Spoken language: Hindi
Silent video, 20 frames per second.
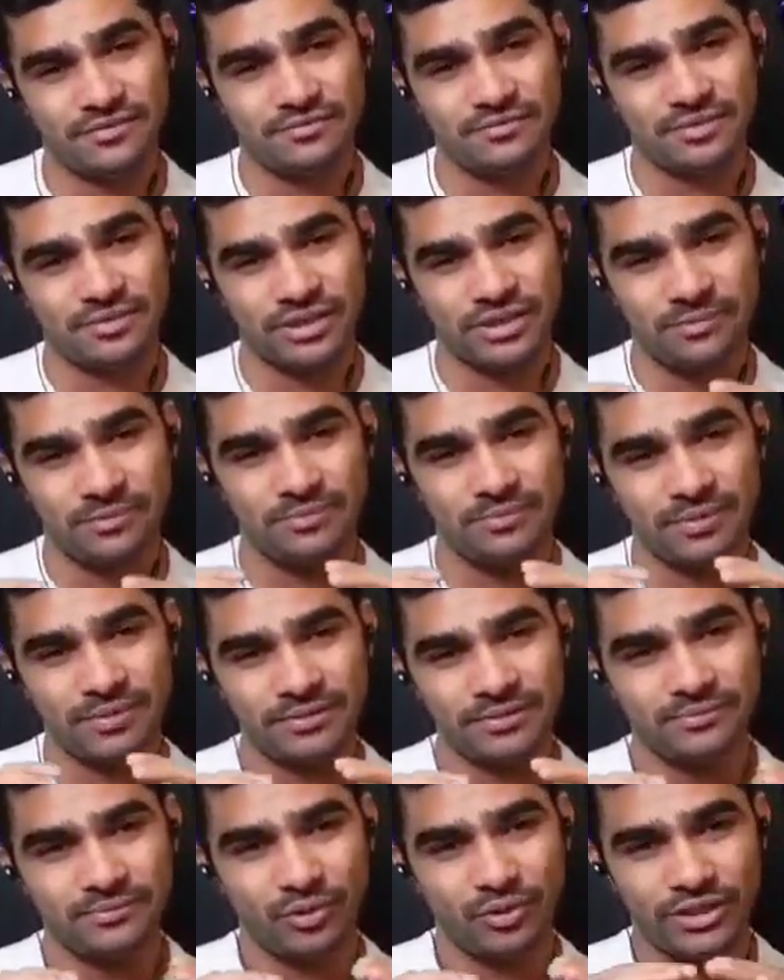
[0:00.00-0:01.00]
मतलब
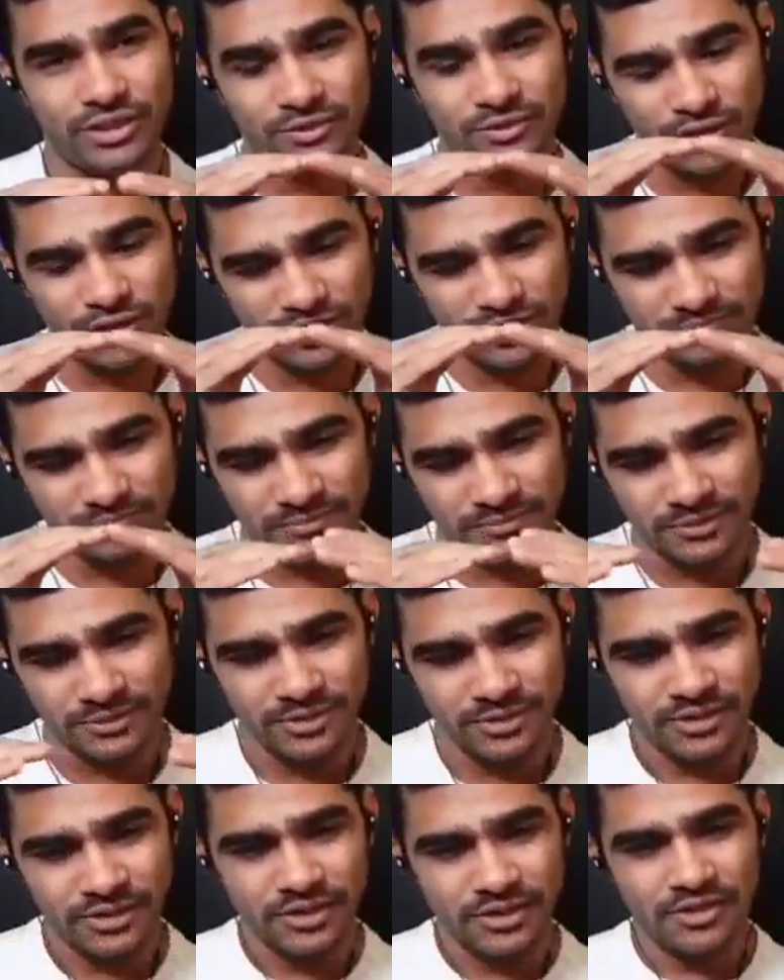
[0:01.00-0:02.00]
बोलते हैं वो एकदम
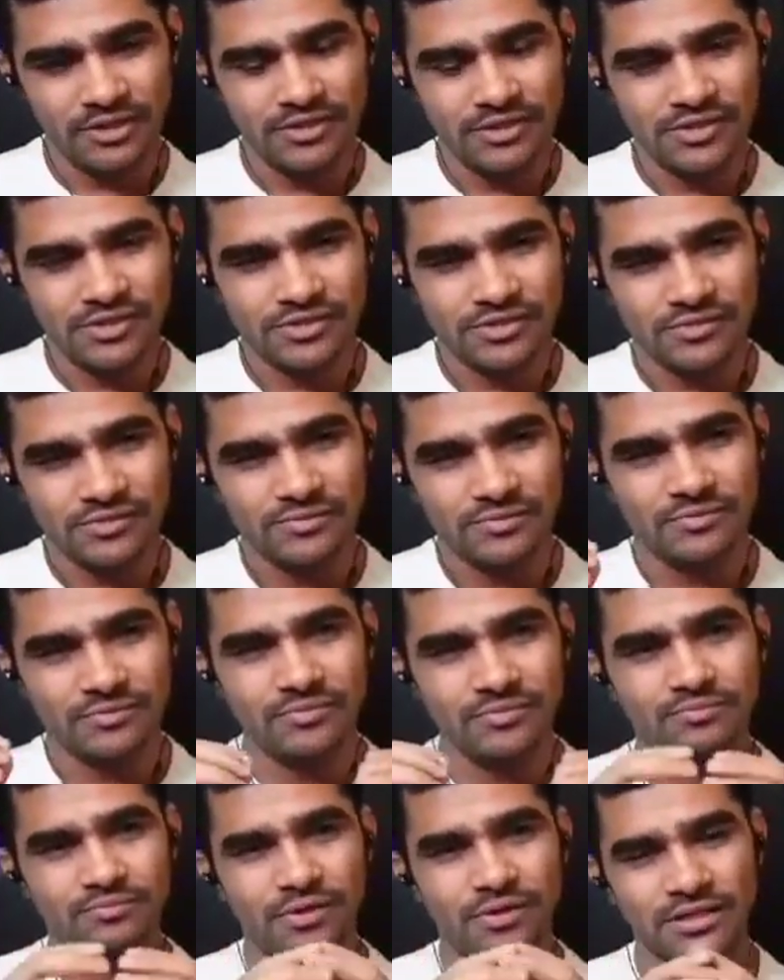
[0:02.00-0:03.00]

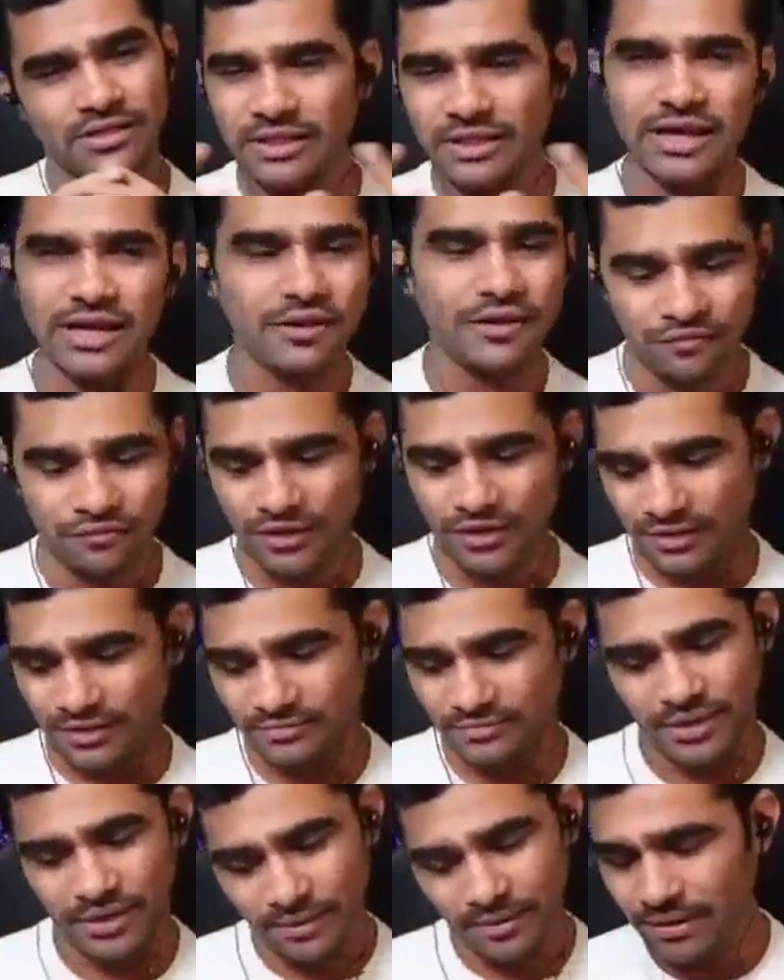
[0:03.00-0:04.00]
खतरनाक फील है
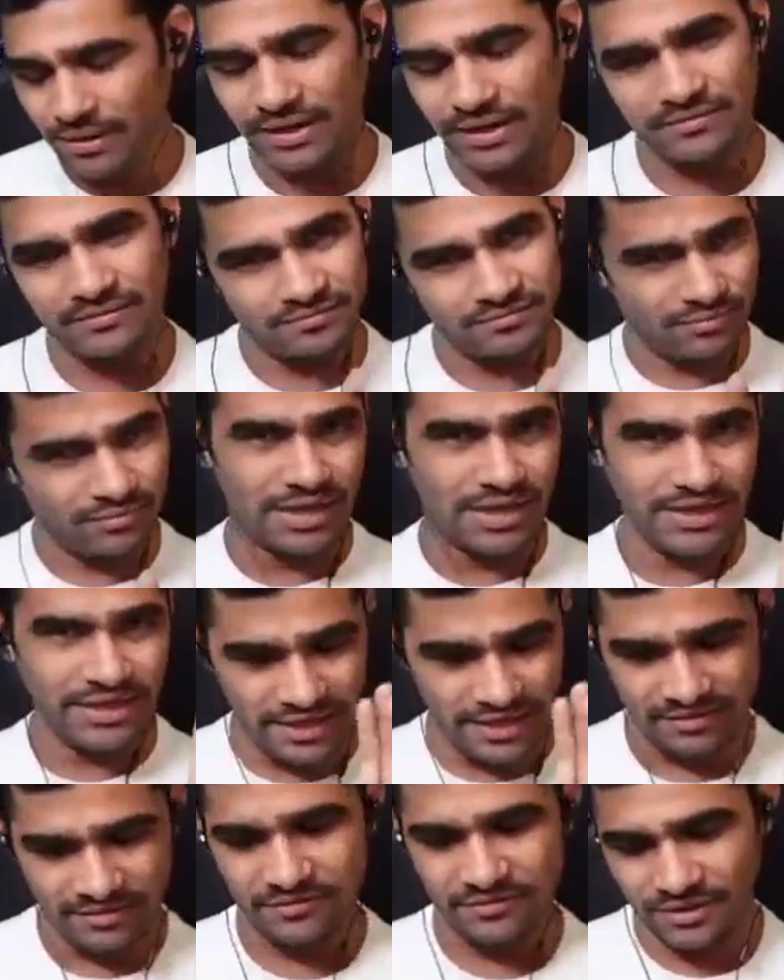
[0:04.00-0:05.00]
बराबर है मान्य
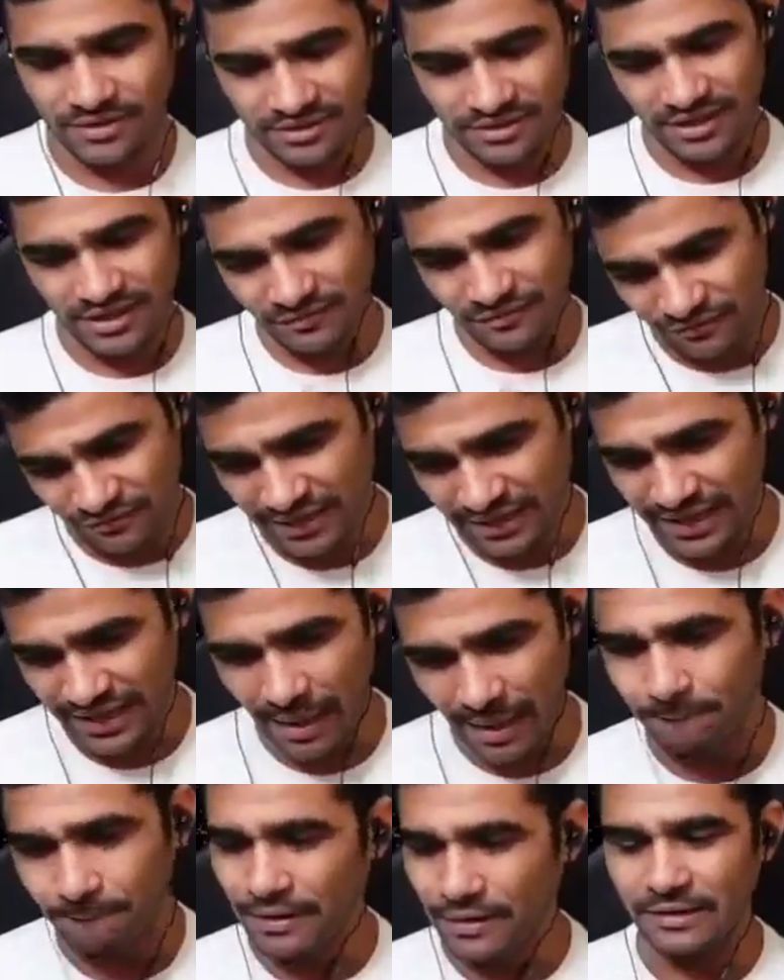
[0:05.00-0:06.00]
है खतरनाक फील है
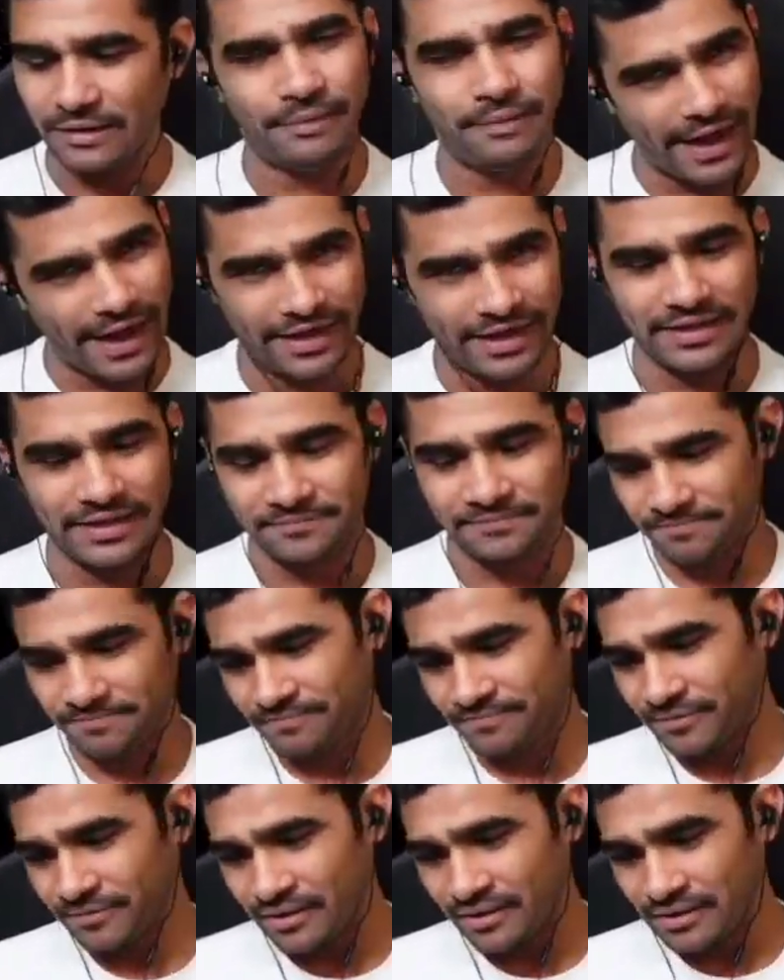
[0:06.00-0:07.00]
एप्पल है ब्रांड है
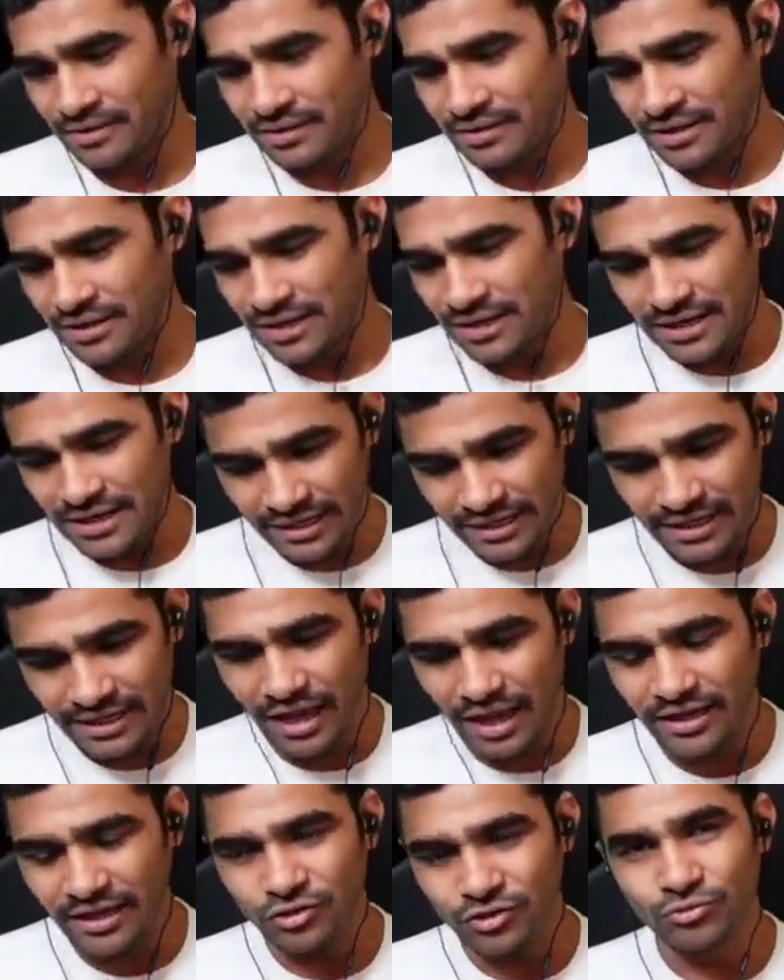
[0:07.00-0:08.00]
लेकिन
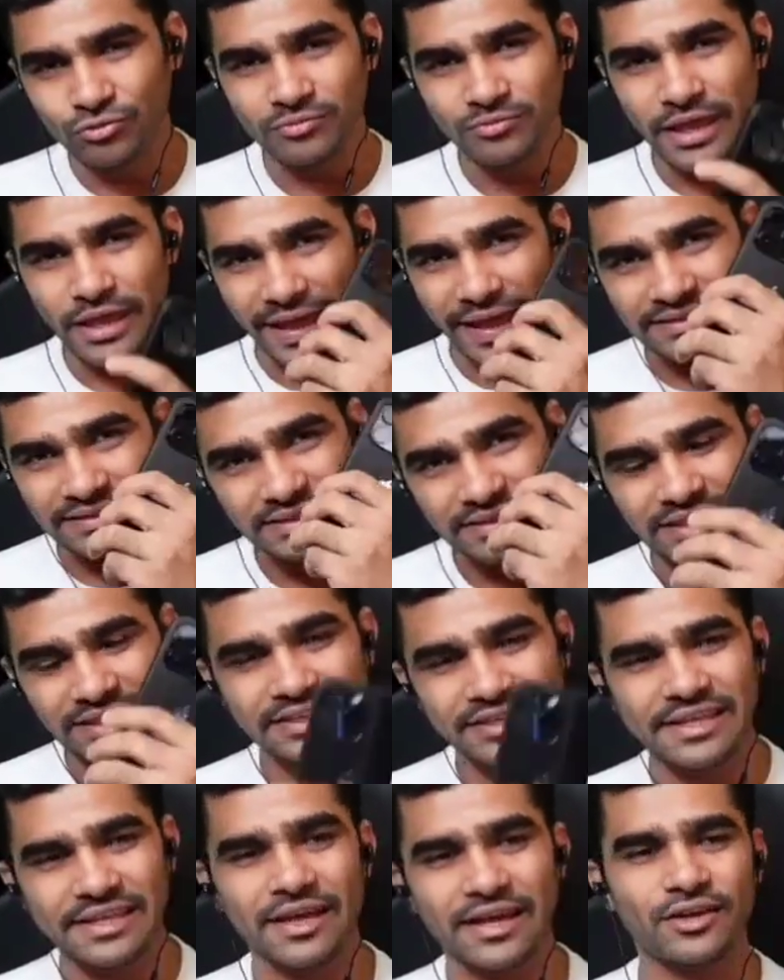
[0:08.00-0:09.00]
अगर तुम ऐसी
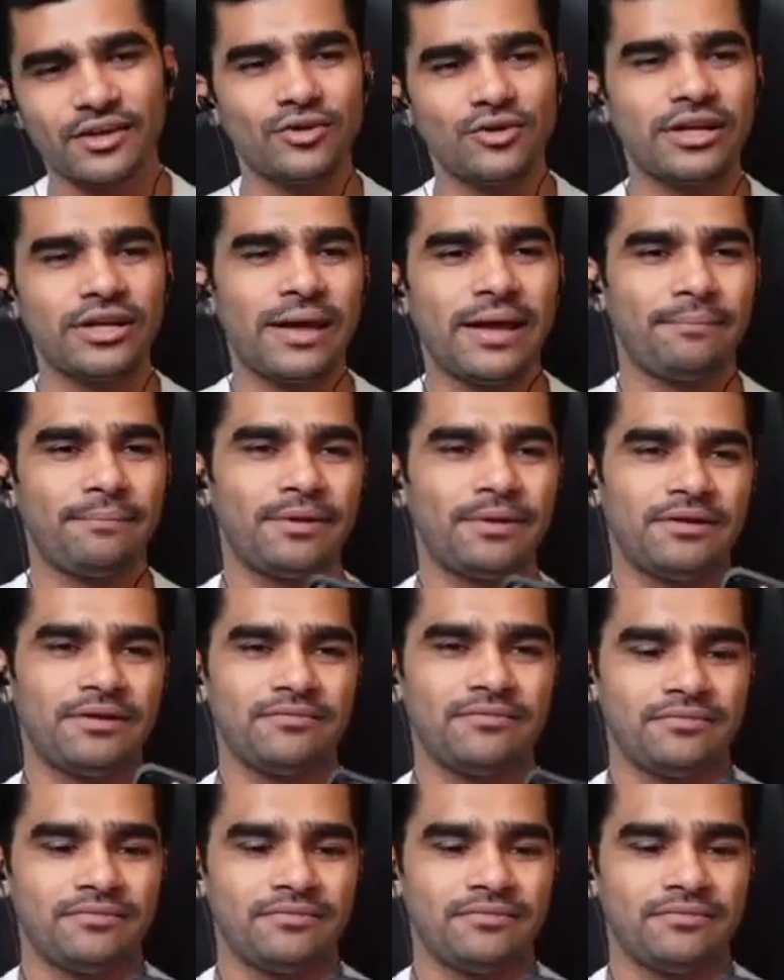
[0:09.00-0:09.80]
गलतियां करोगे ना एप्पल